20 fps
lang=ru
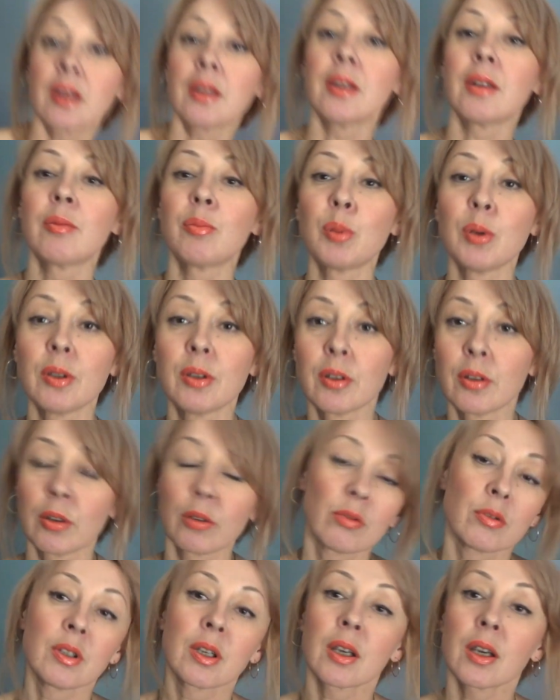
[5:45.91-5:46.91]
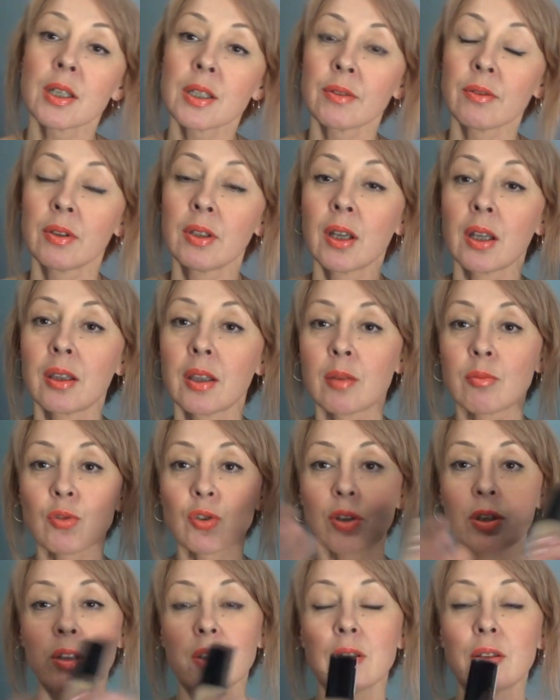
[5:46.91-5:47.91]
когда по интернету заказывать, да, там
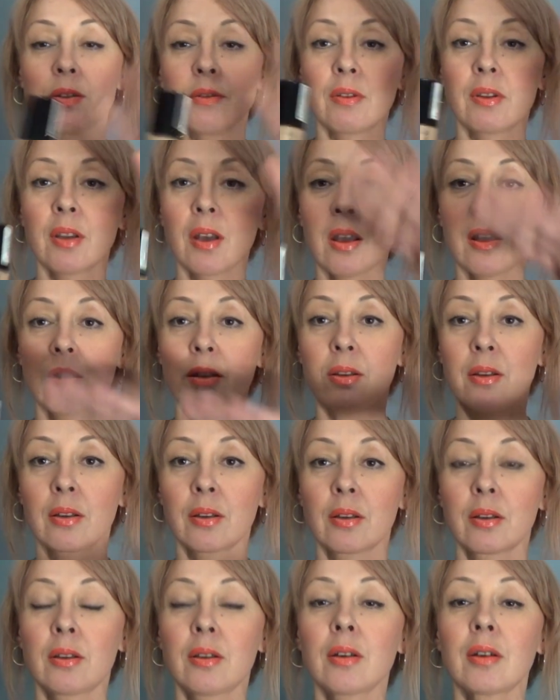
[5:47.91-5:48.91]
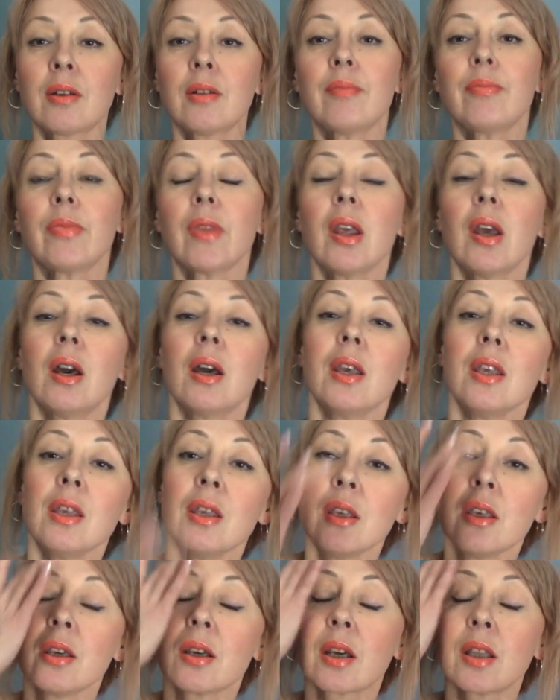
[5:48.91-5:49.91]
же есть цвета, так-так-так,
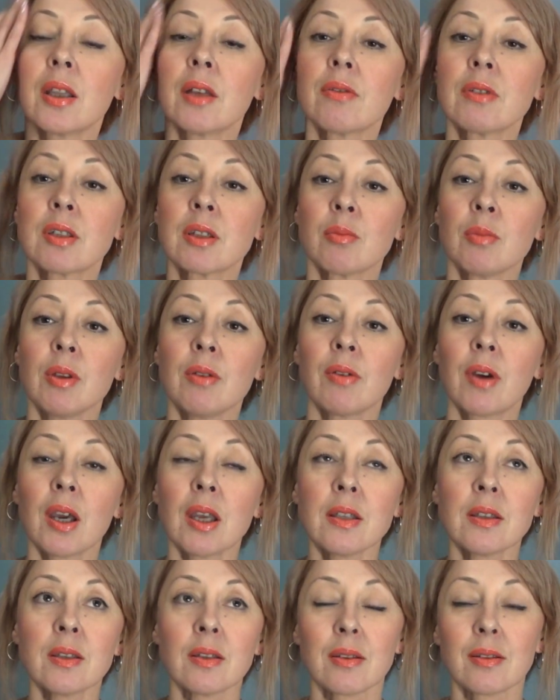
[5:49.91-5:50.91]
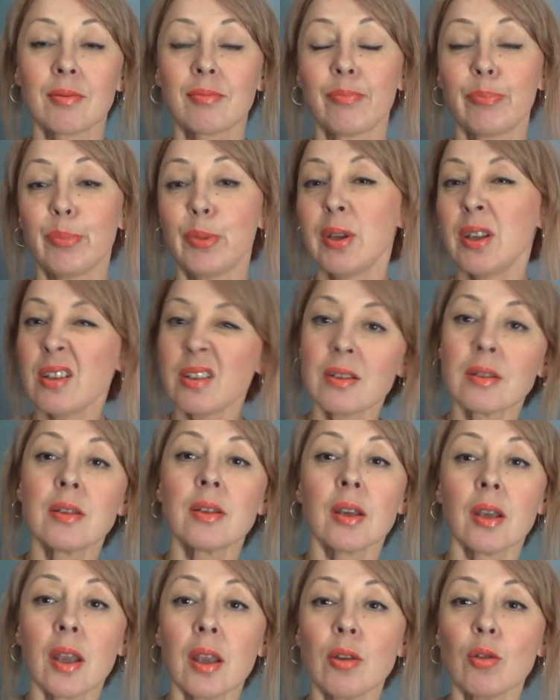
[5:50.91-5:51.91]
и когда вы сомневаетесь, берите
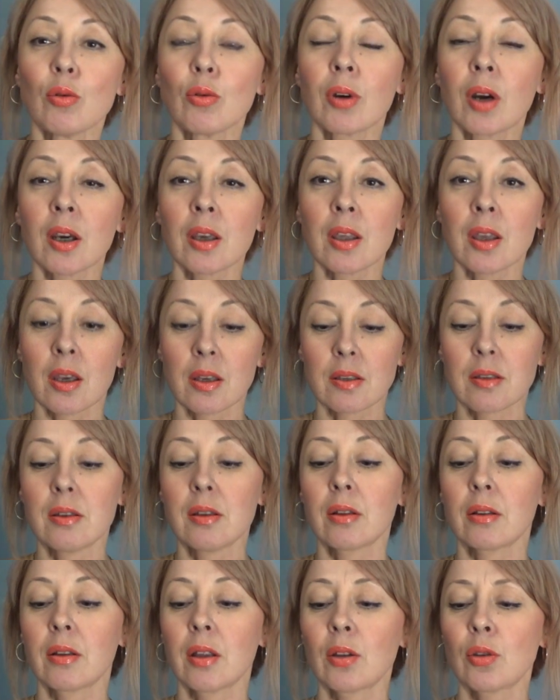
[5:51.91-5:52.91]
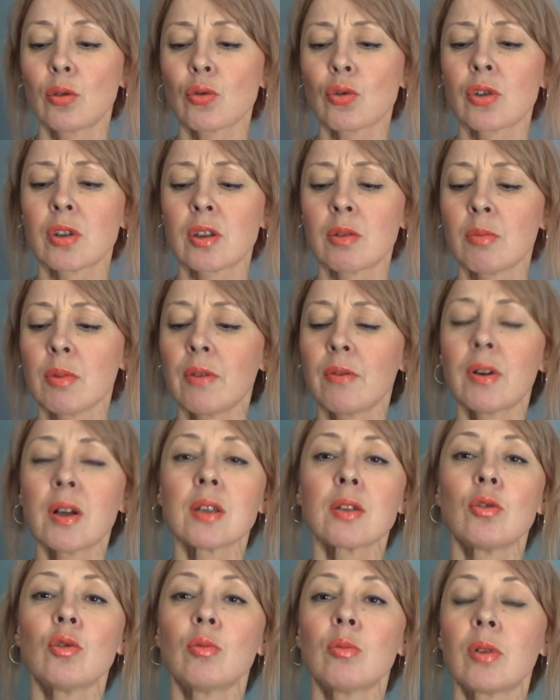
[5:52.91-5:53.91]
среднюю, как я и сделала. Я тоже
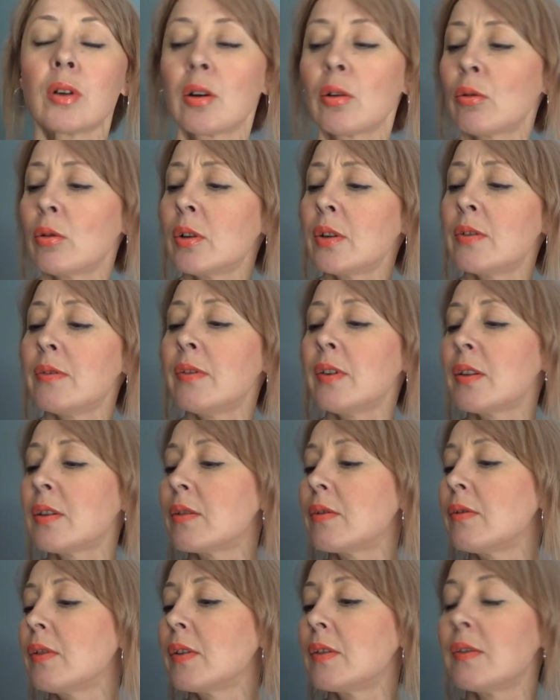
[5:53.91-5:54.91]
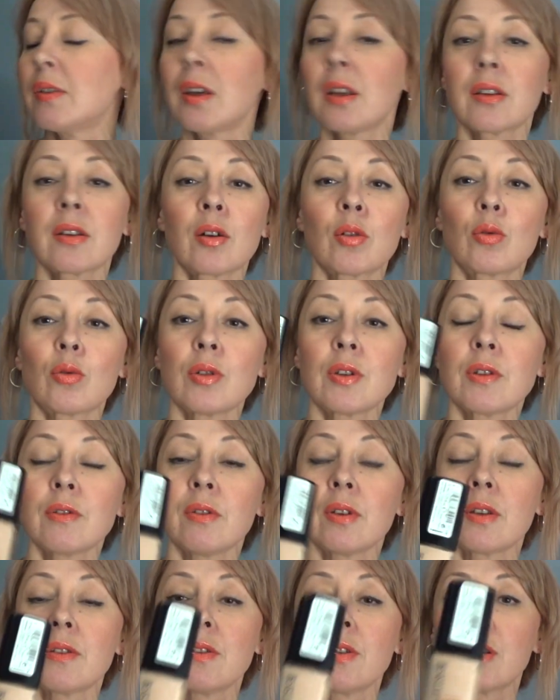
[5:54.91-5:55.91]
сомневалась, думаю, какой цвет, цвет взять, какой
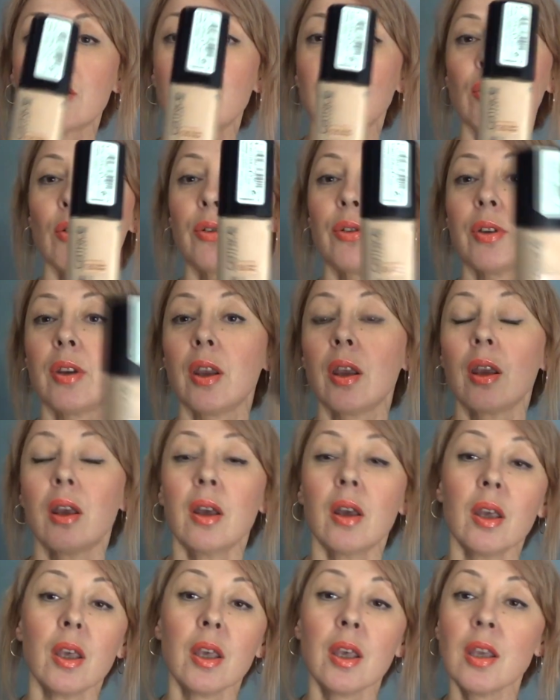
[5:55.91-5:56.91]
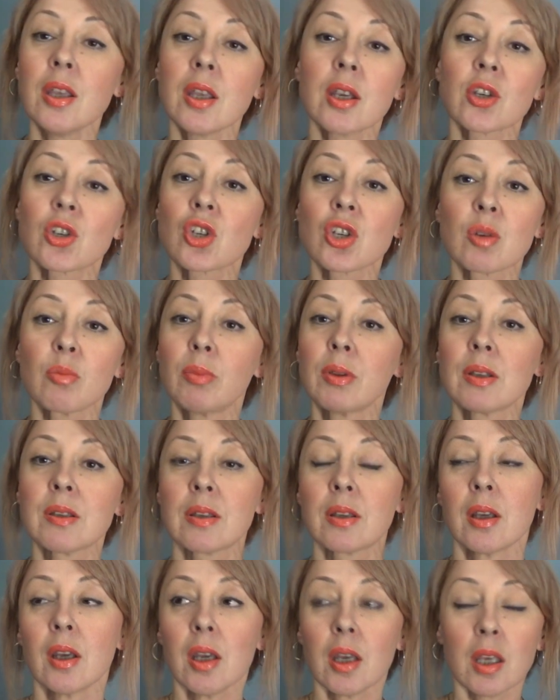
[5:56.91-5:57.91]
цвет взяла, 0,3. И не
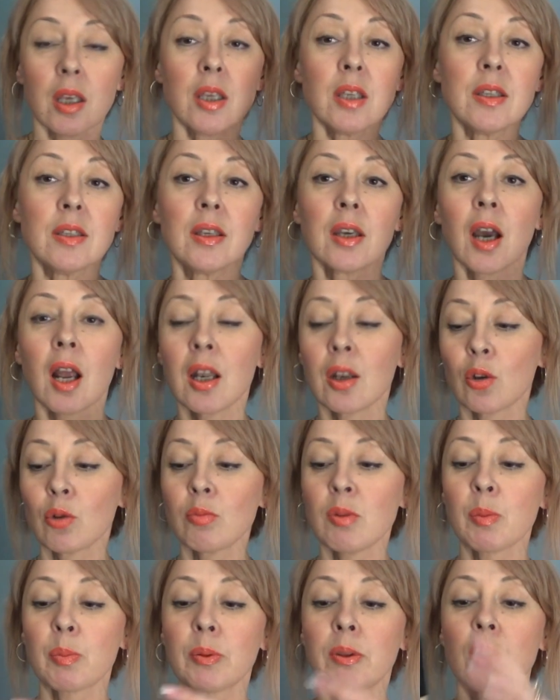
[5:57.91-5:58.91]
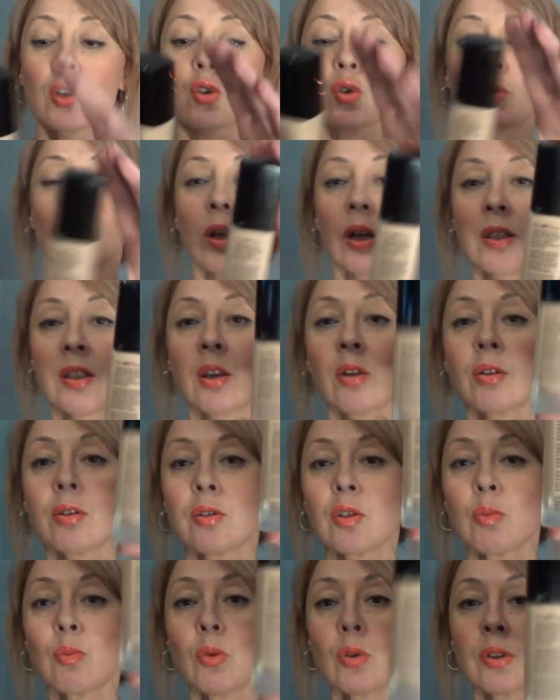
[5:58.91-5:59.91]
ошиблась. Идеально он не подошел, хотя
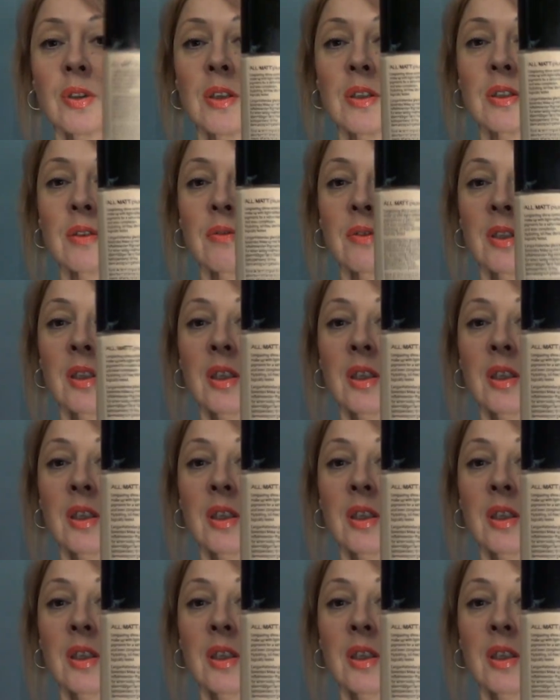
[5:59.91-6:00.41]
он смотрится вот